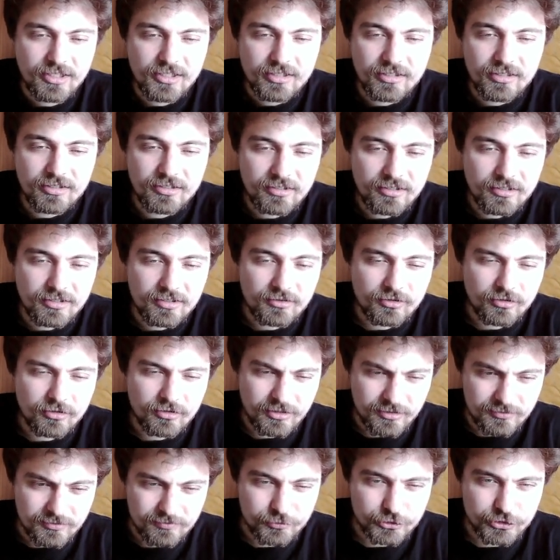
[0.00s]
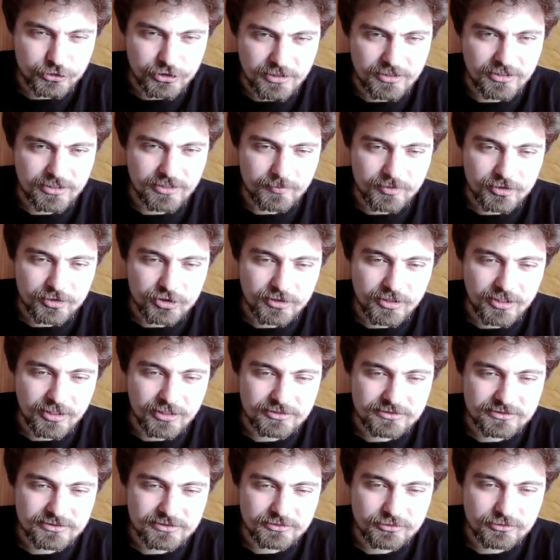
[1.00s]
E, no i wściekli
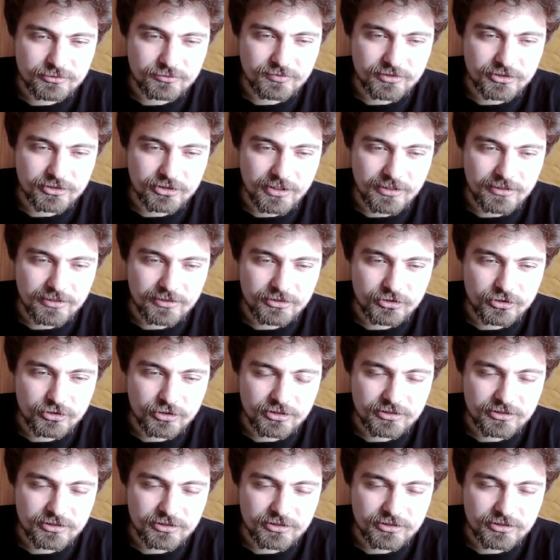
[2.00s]
mieszkańcy uważali,